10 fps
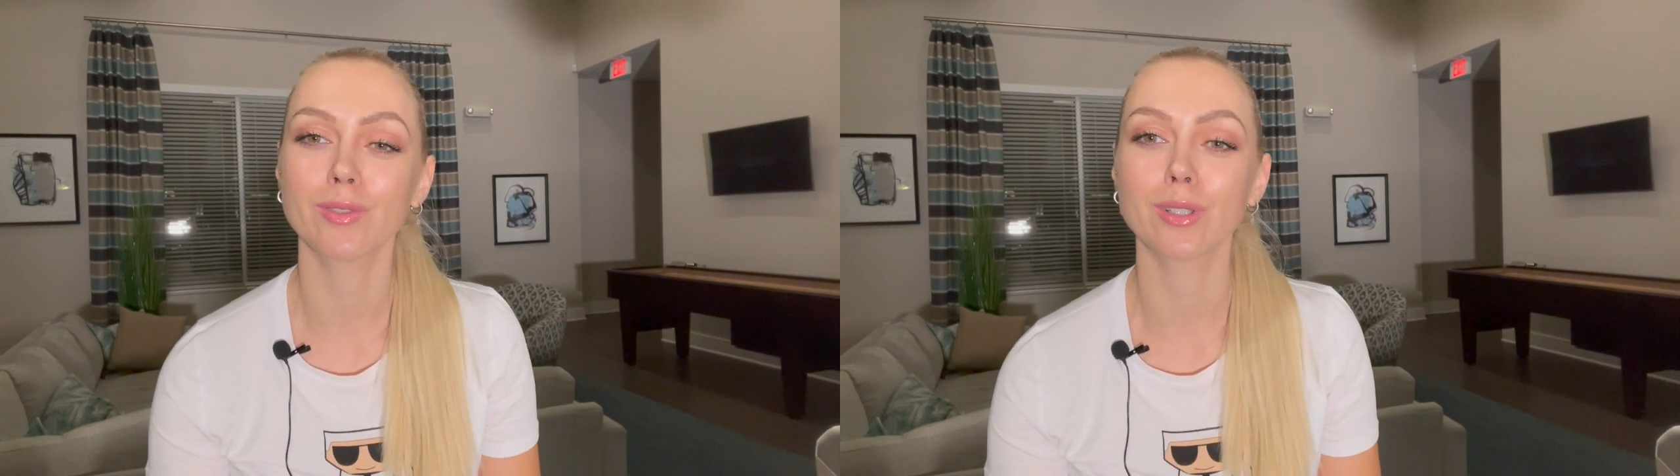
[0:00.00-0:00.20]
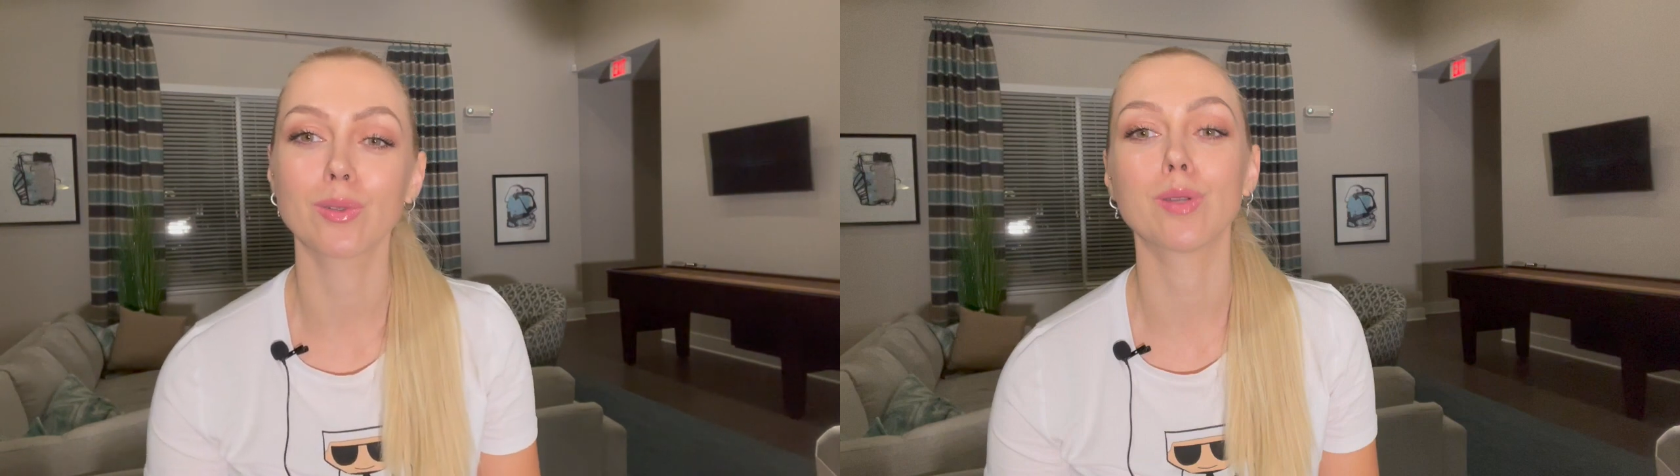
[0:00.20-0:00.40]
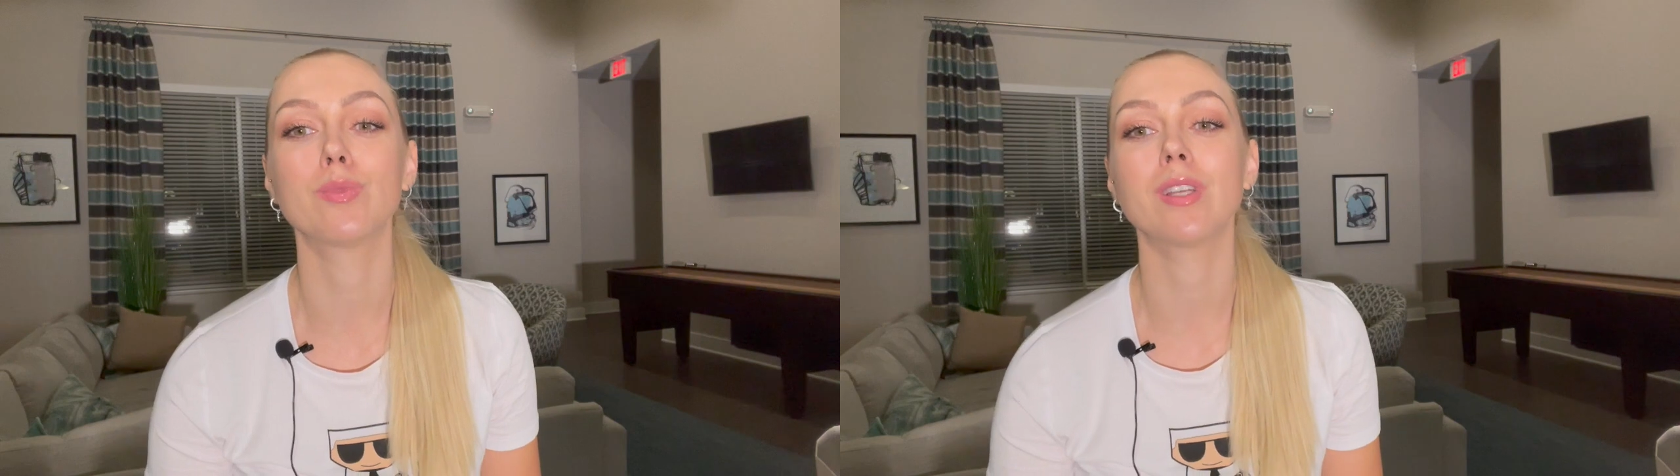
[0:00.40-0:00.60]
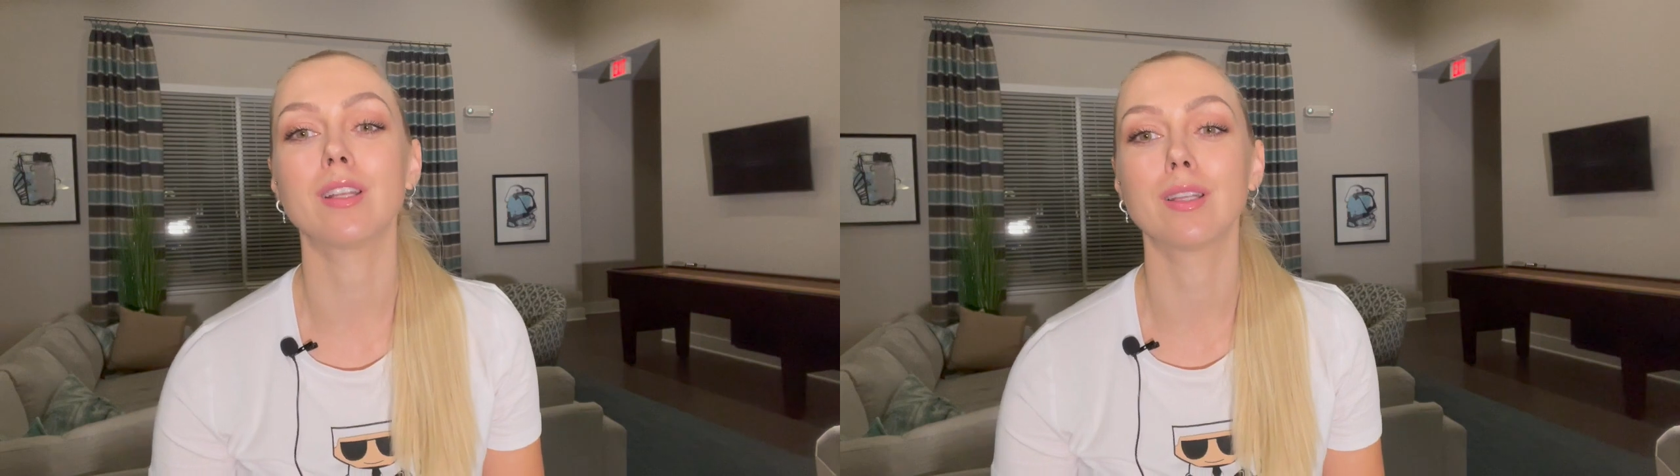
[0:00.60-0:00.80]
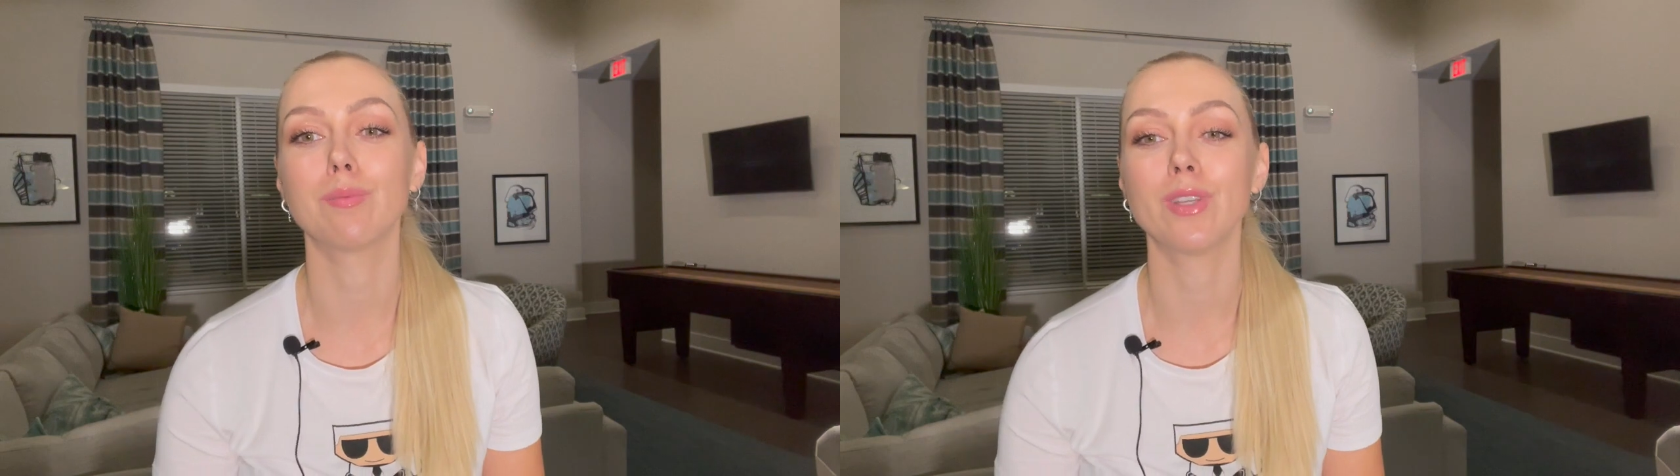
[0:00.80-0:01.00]
которые
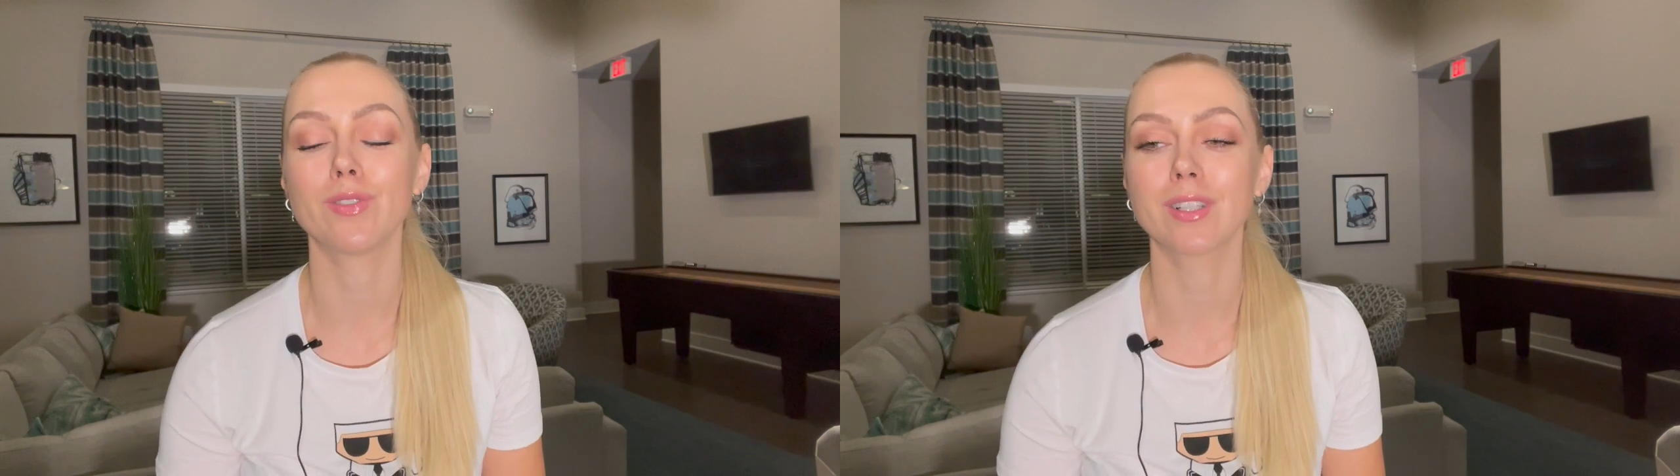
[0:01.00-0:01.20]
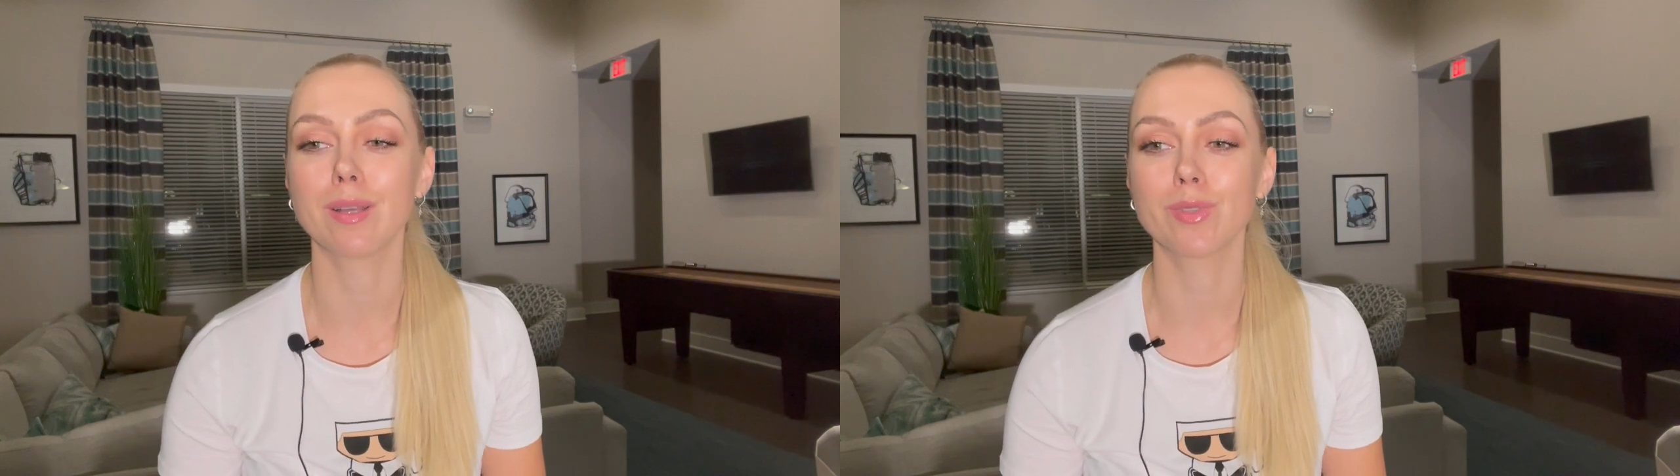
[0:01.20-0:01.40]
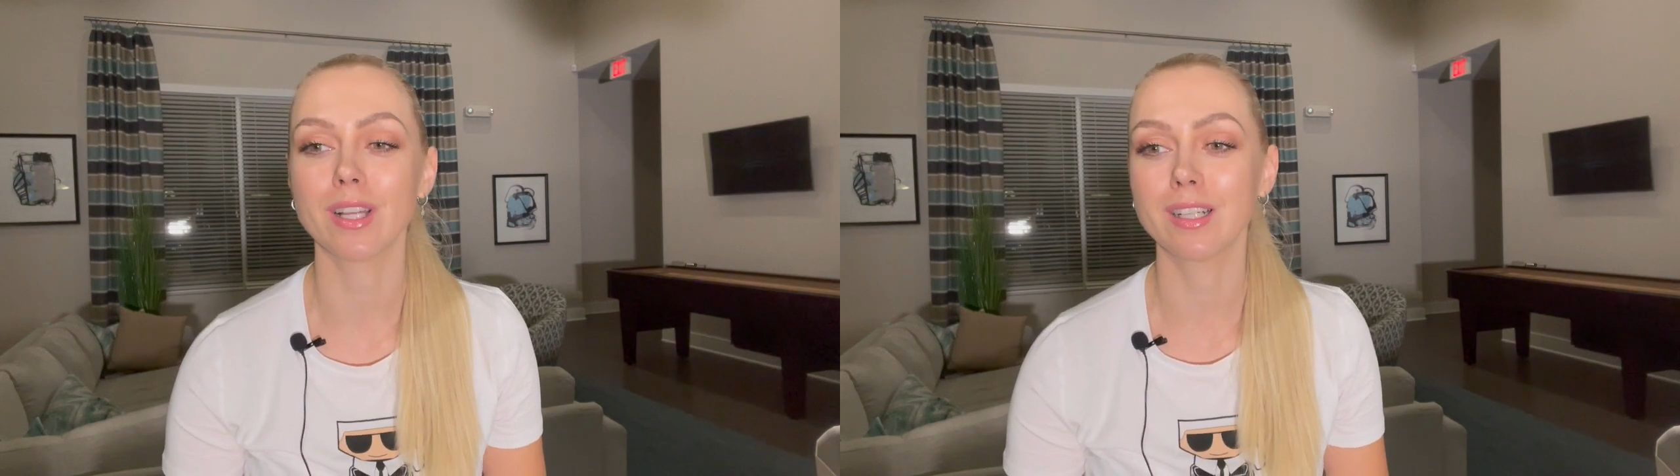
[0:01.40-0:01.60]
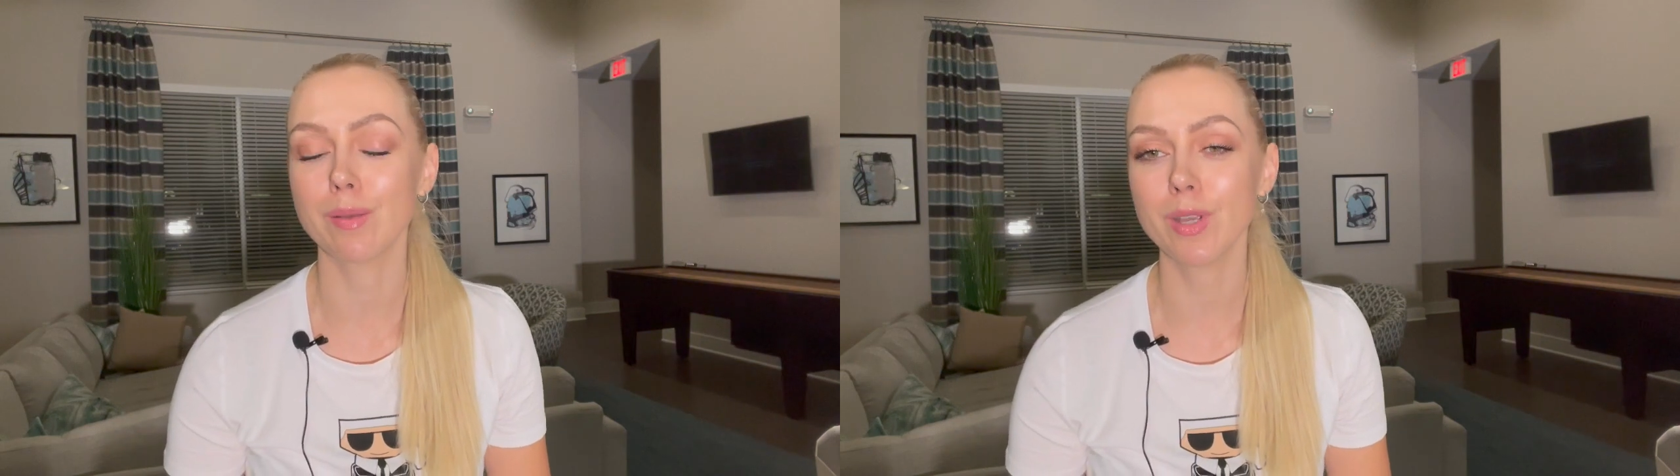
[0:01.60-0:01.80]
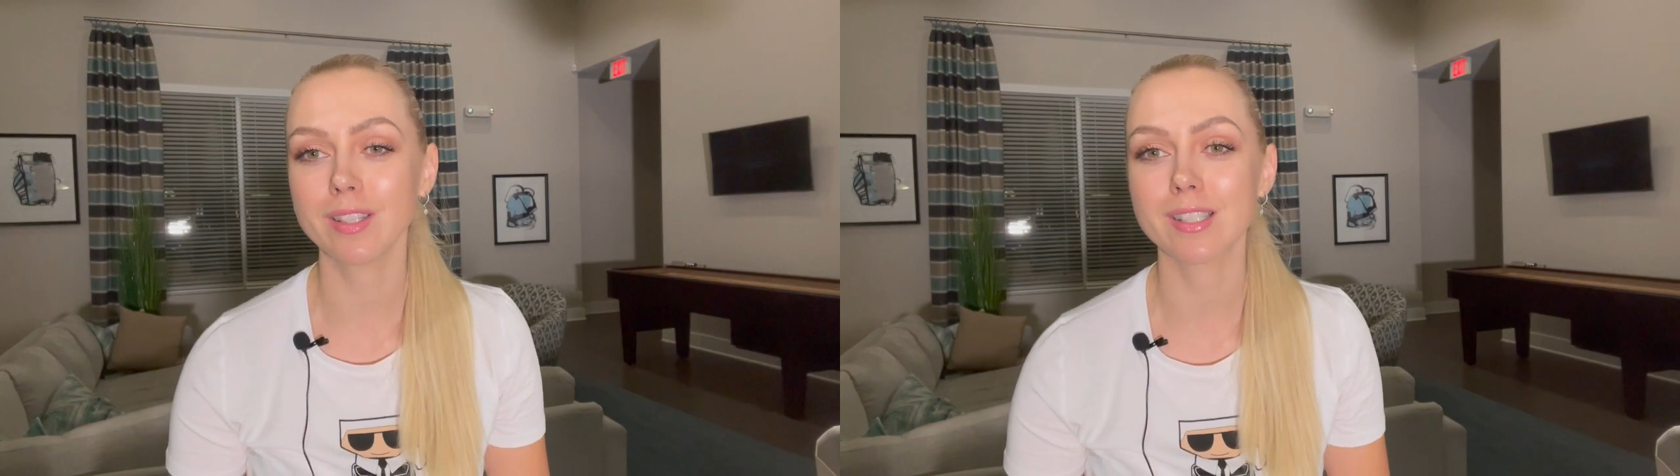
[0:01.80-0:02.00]
обязательно мне всегда писали комменты,